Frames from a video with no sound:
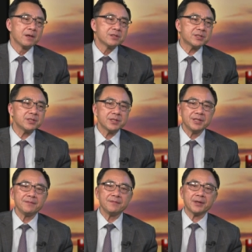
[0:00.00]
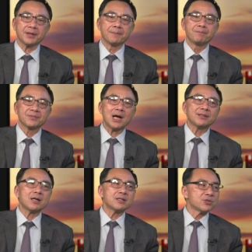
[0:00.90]
是因为他
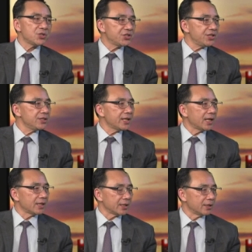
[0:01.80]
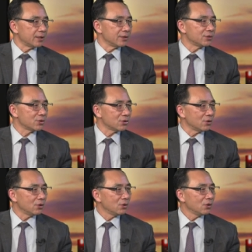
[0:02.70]
当时最信赖的一个人就
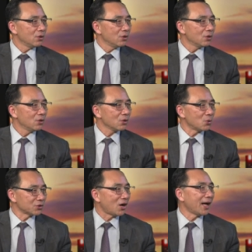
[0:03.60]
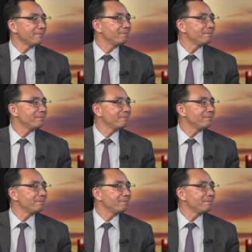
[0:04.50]
是龚道安。